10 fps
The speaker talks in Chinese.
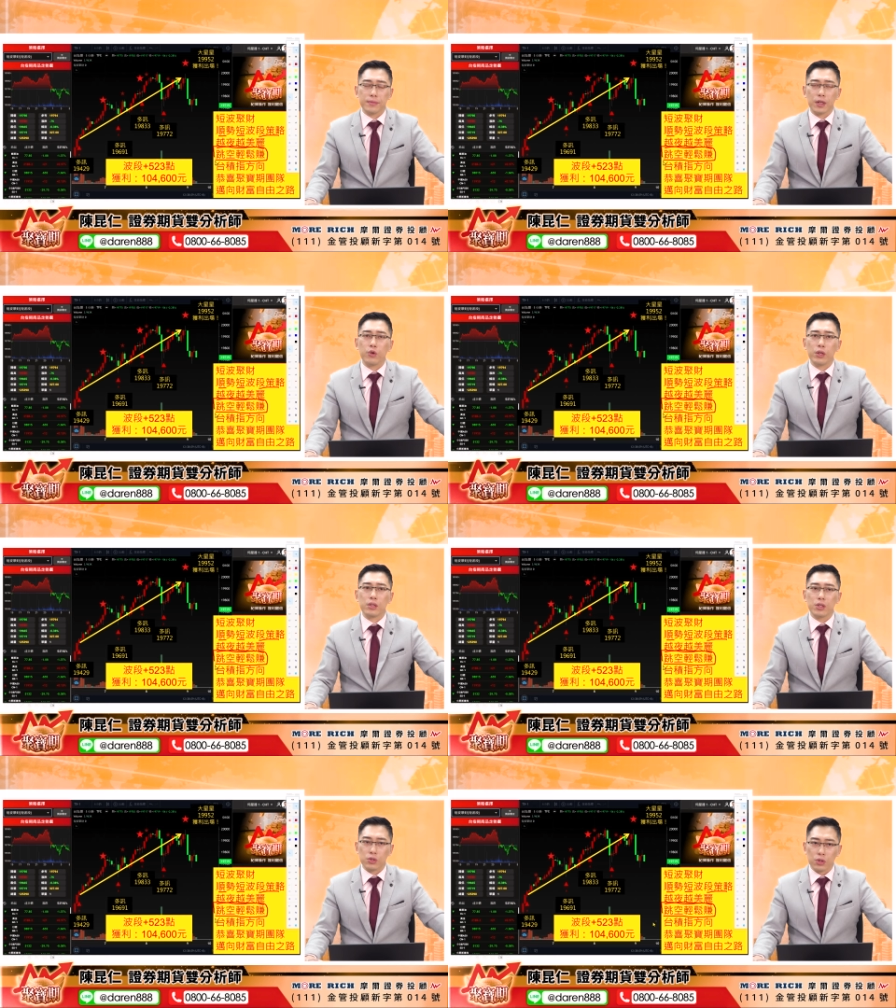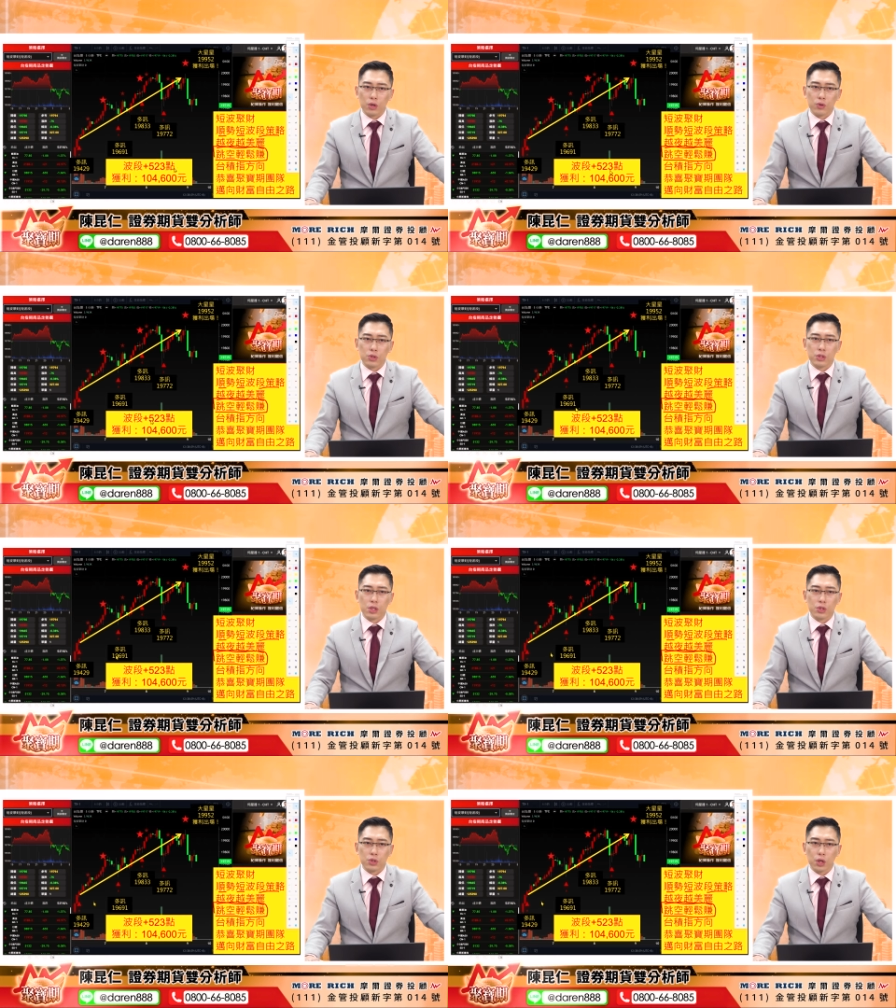因为那时候这
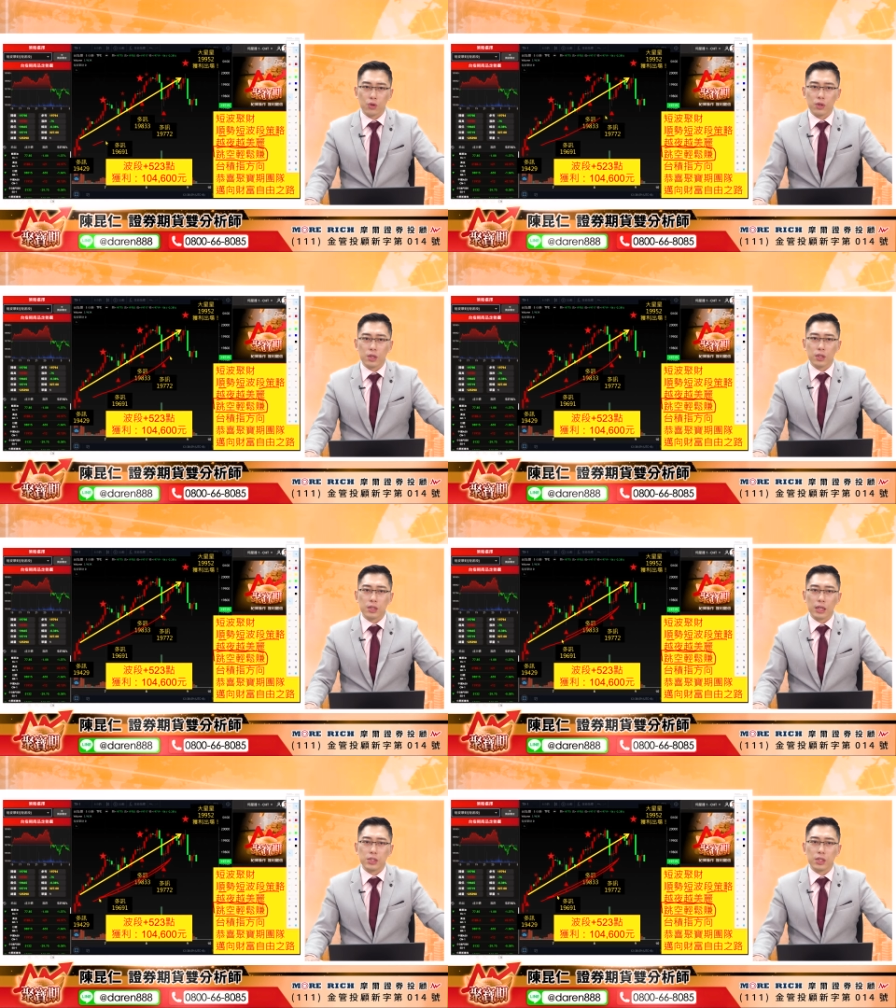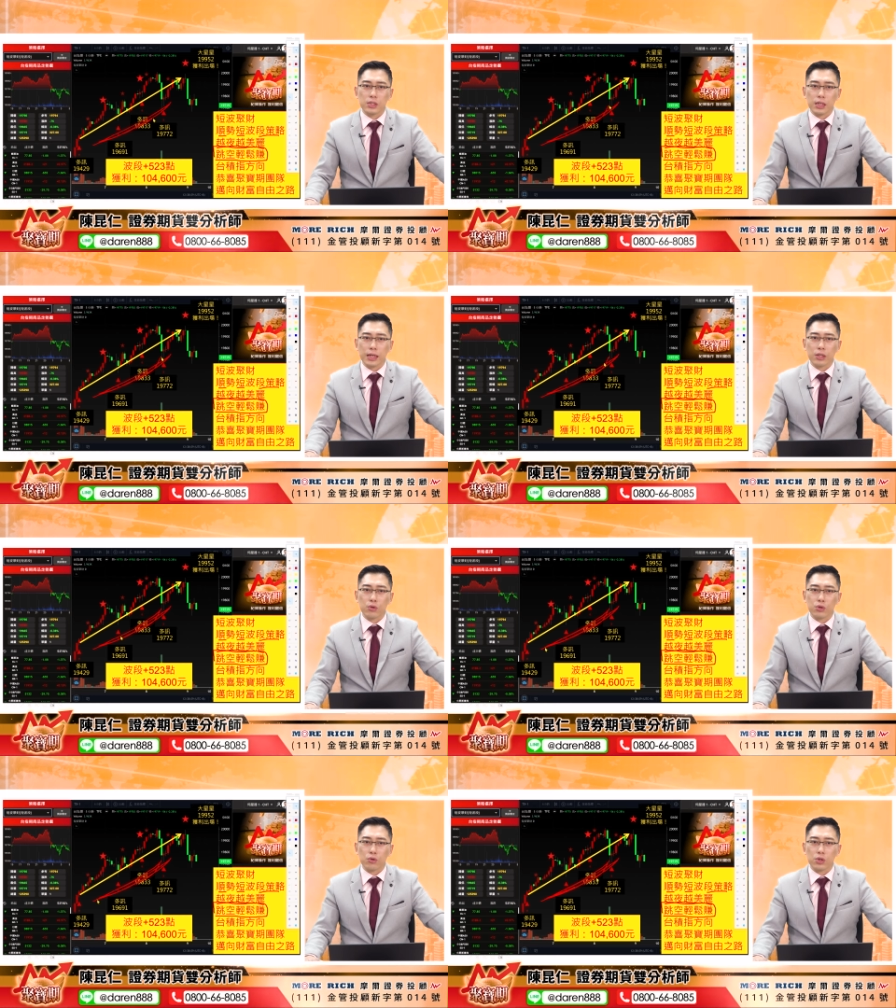个时候台积电在带
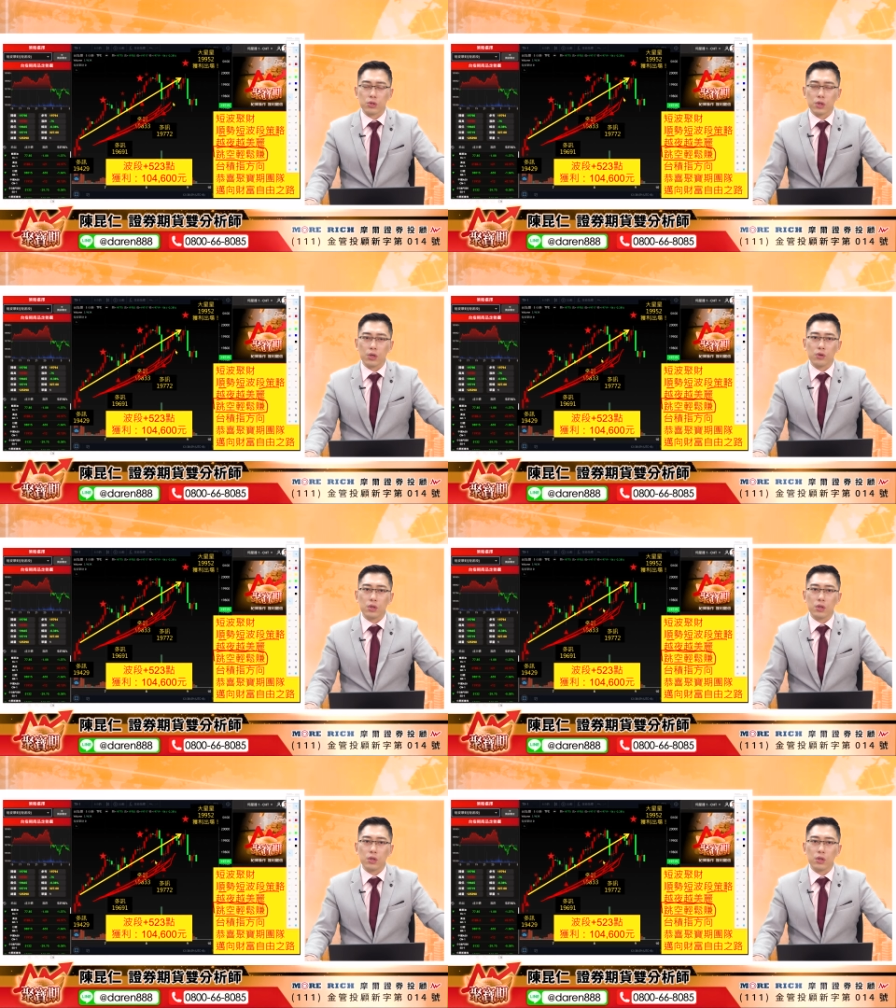头冲的时候，